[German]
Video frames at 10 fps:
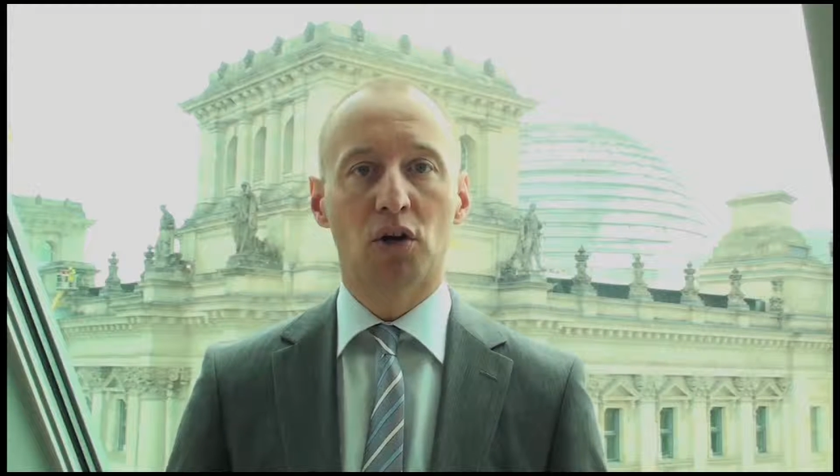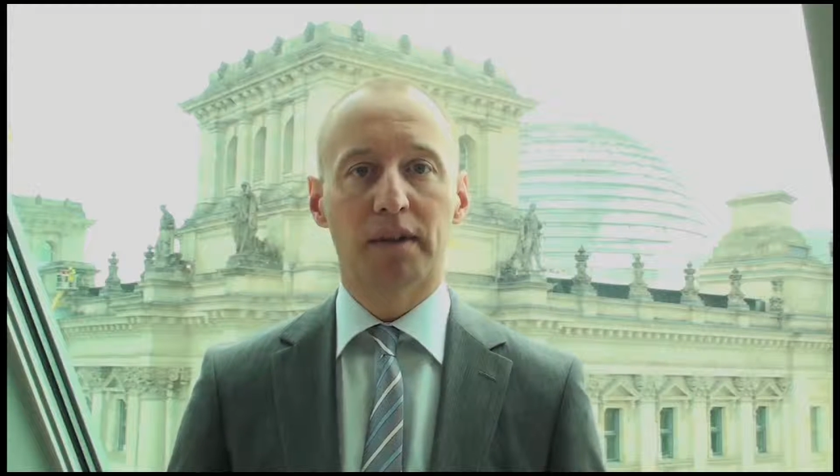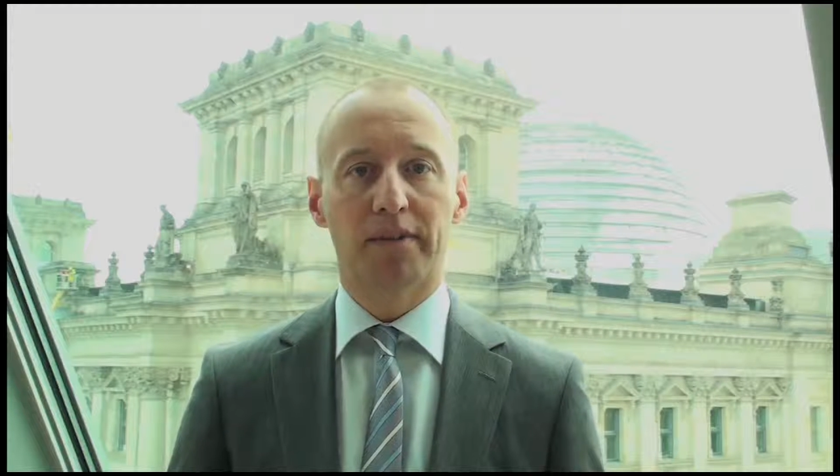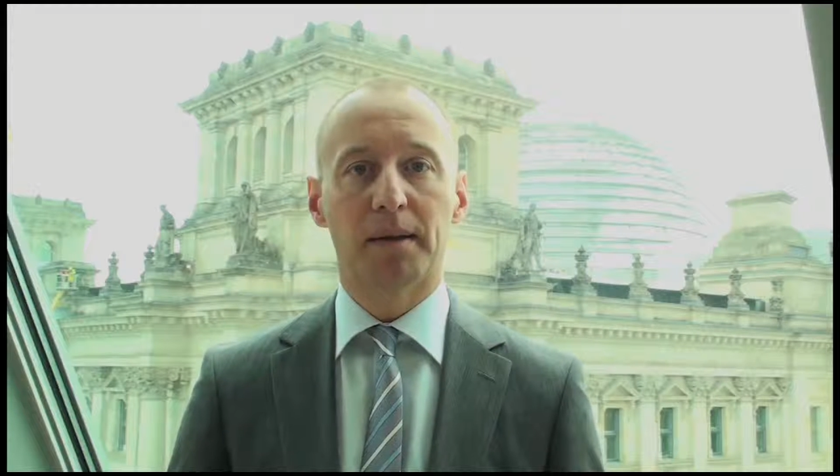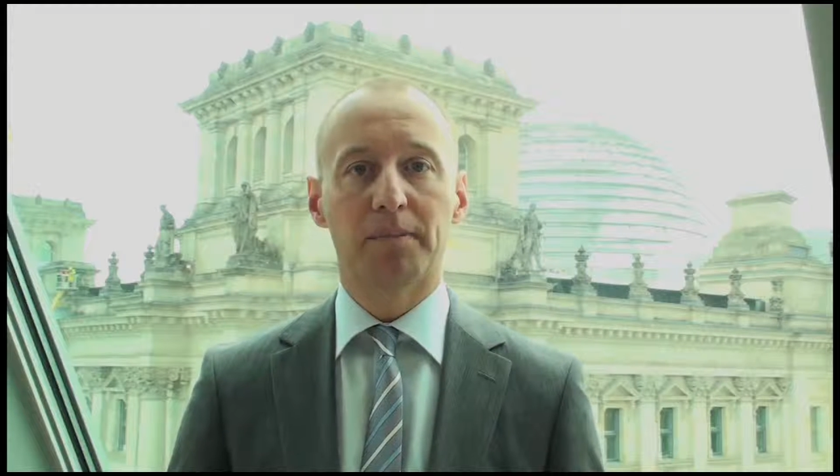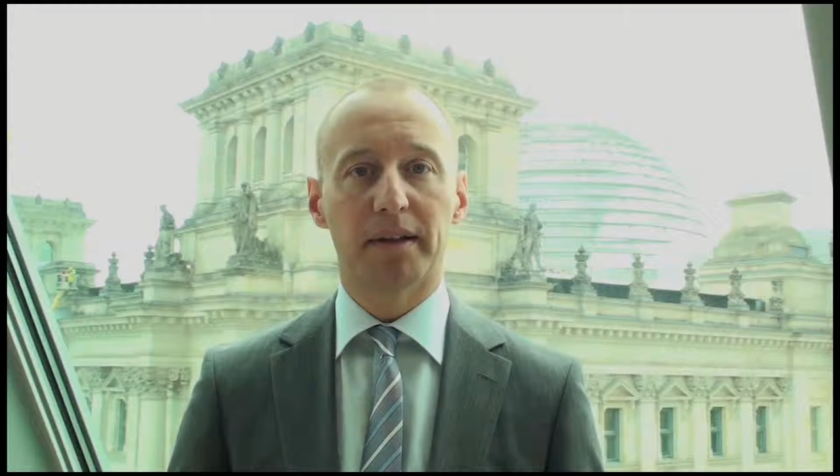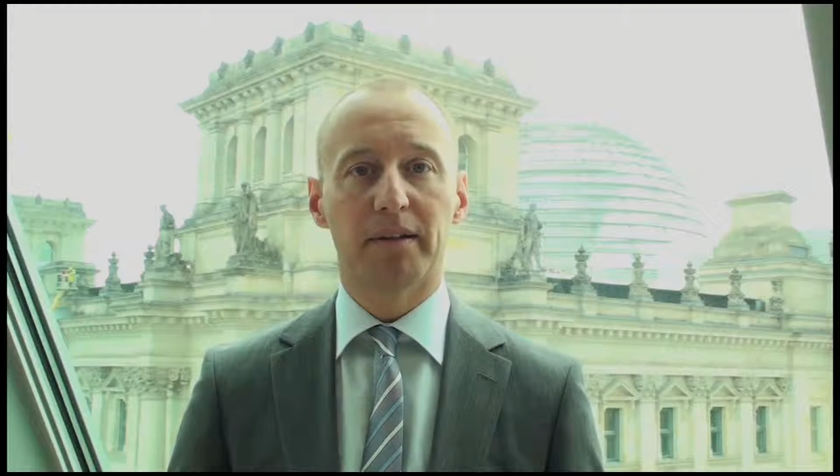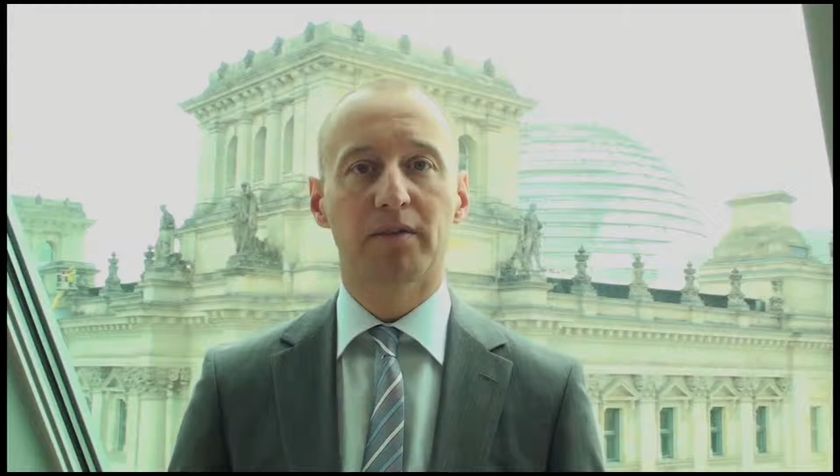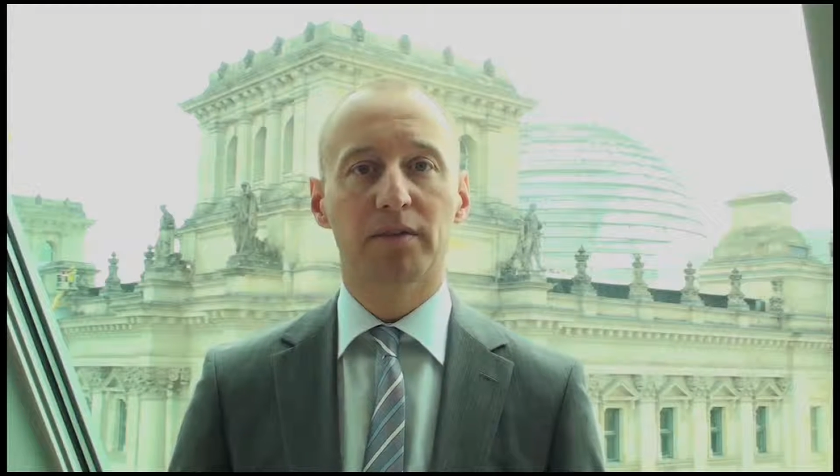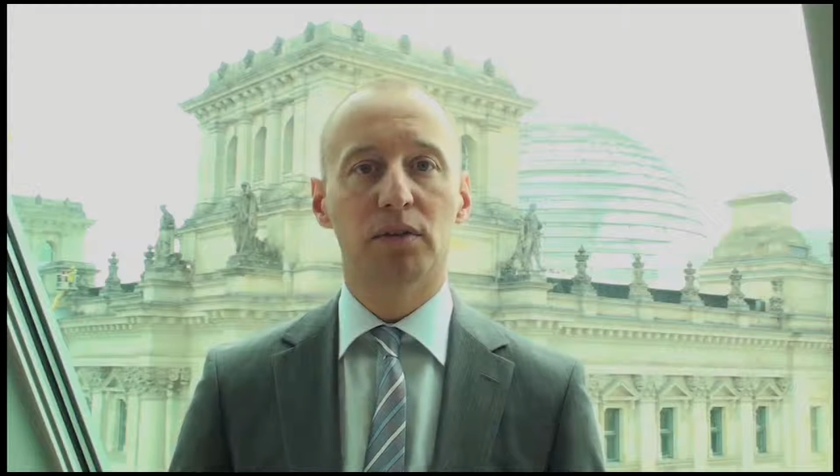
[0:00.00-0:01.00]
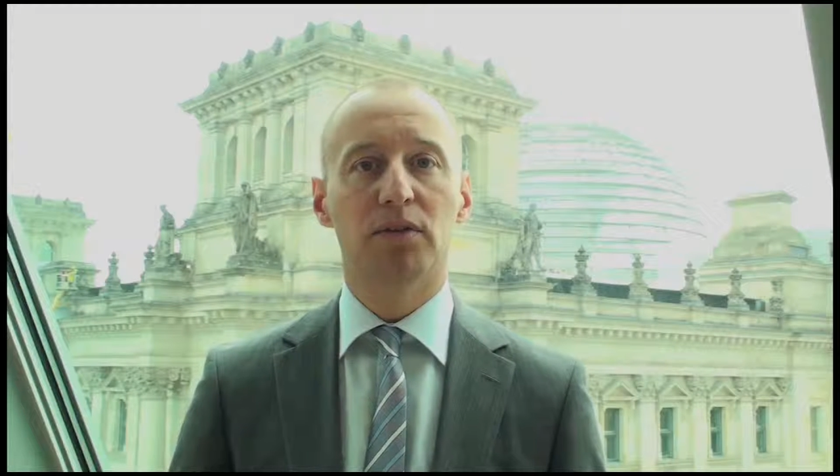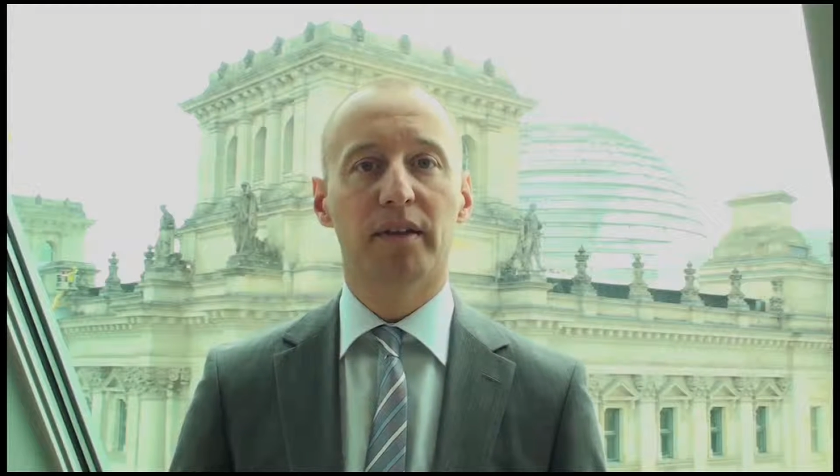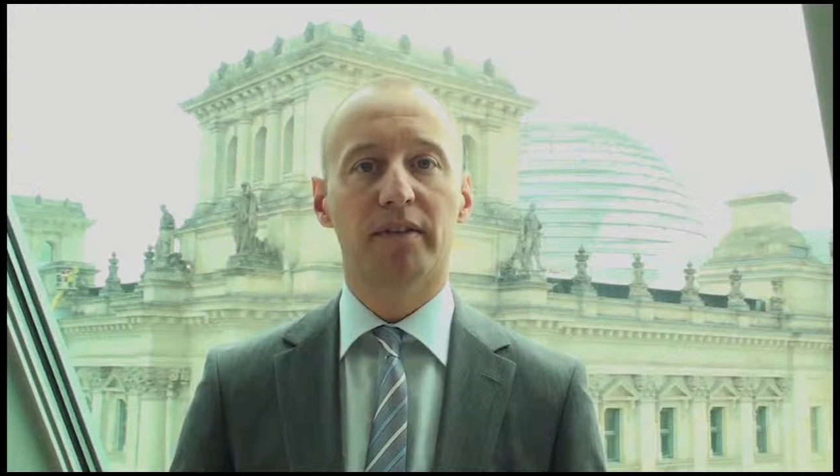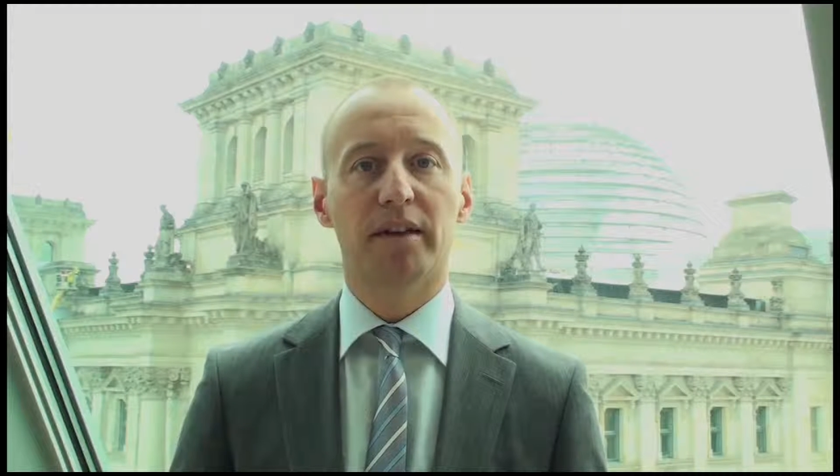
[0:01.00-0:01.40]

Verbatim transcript: Und deshalb setzen wir uns als